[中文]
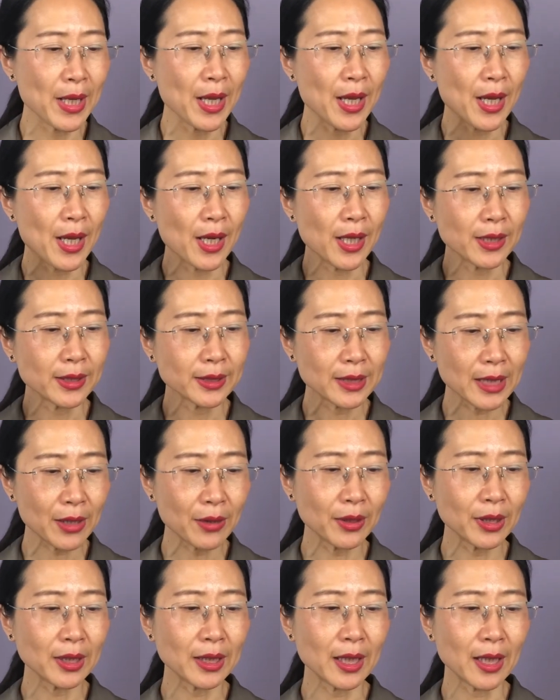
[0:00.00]
呃，再有
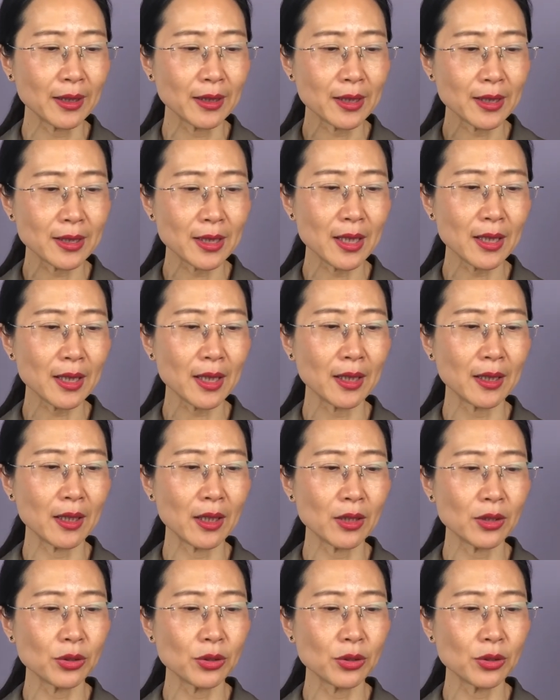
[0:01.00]
一点，第三点呢，